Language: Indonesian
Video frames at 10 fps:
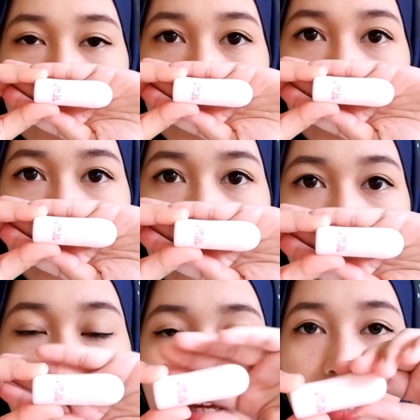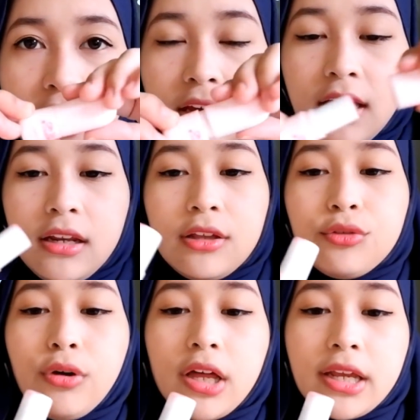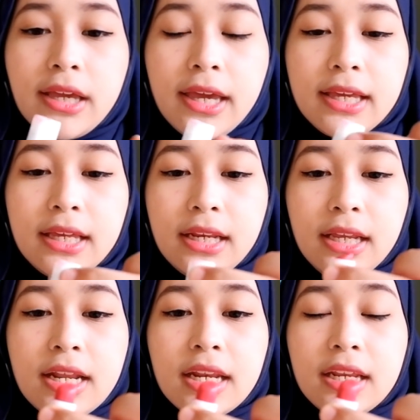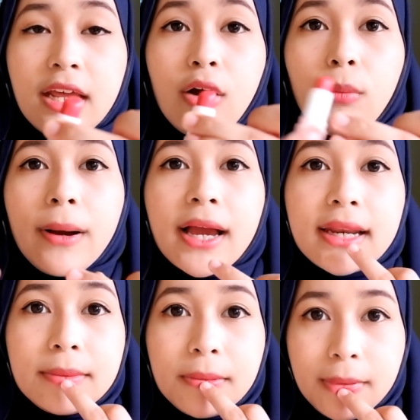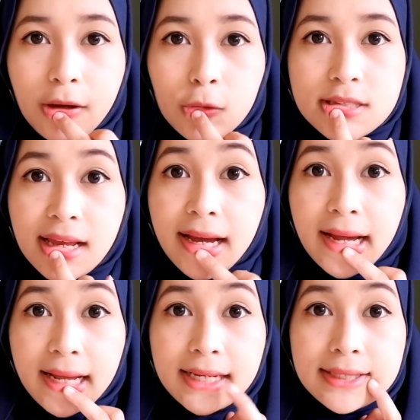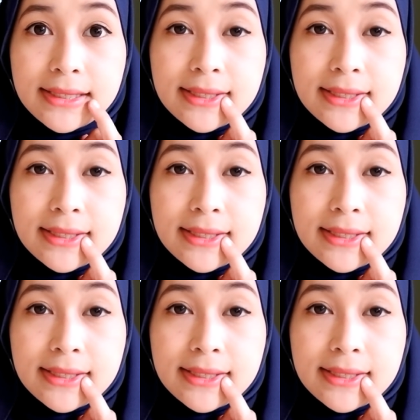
nah ini itu warnanya kayak gini dan ini aku pakai di bibir aku sekarang